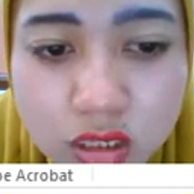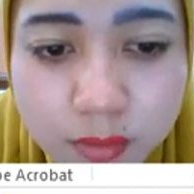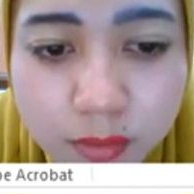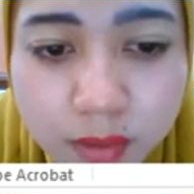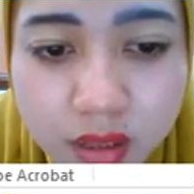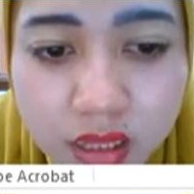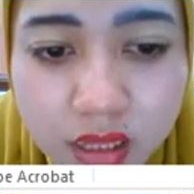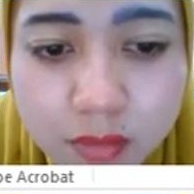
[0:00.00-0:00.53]

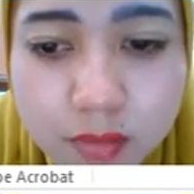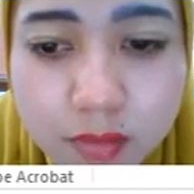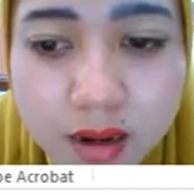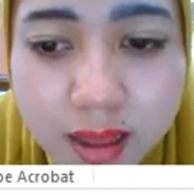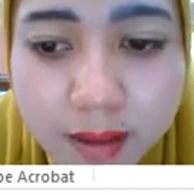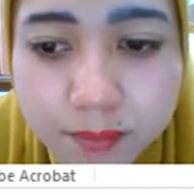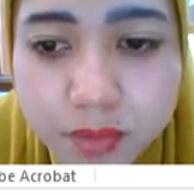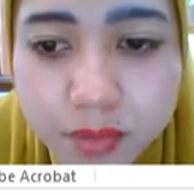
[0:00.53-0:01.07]
seperti
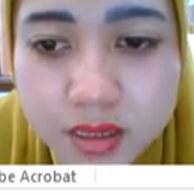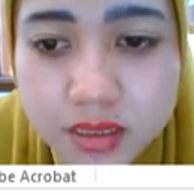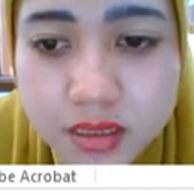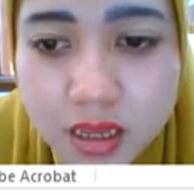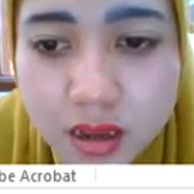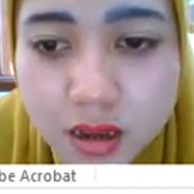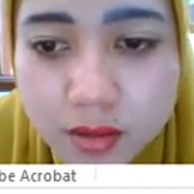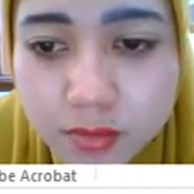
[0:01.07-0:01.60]
berlapis
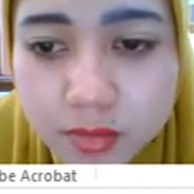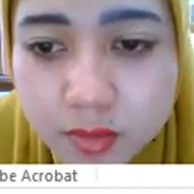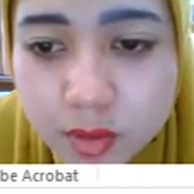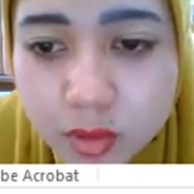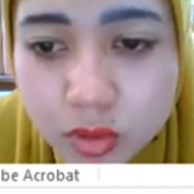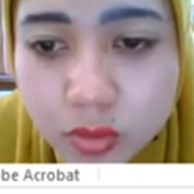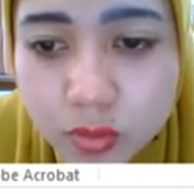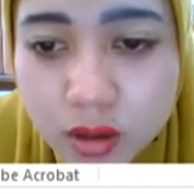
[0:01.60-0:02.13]
ya,
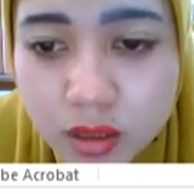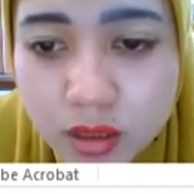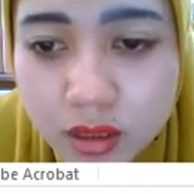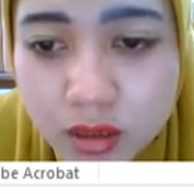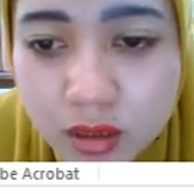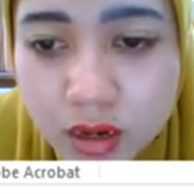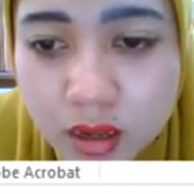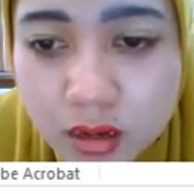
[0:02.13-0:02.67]
berbentuk
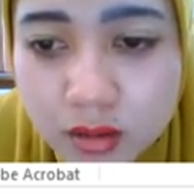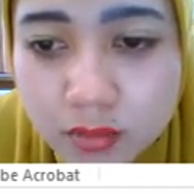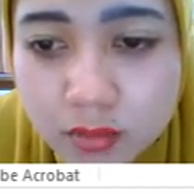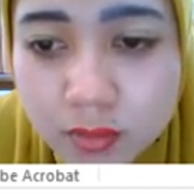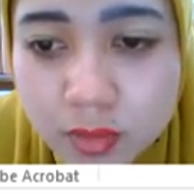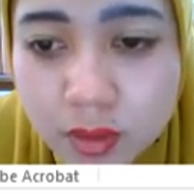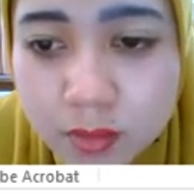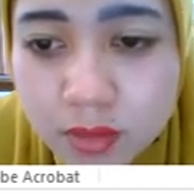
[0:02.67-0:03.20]
batang dan
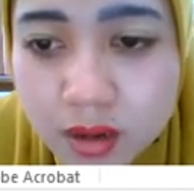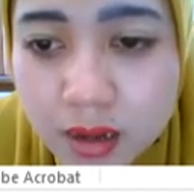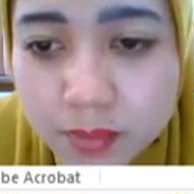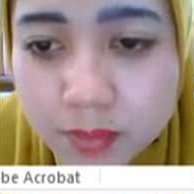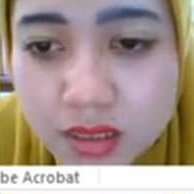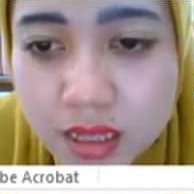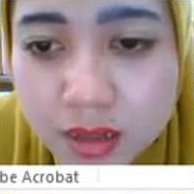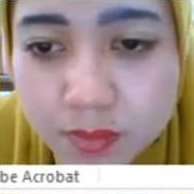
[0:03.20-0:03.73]

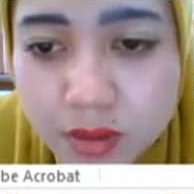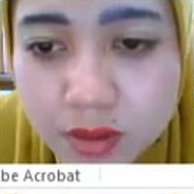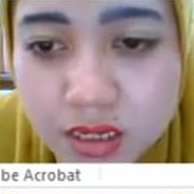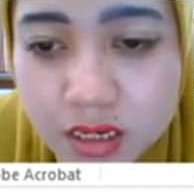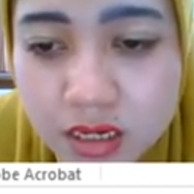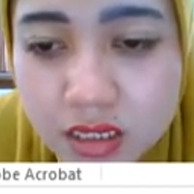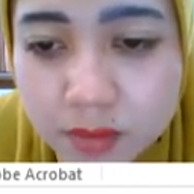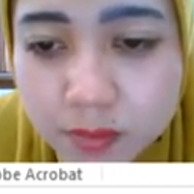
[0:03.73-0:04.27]
berlapis-lapis ini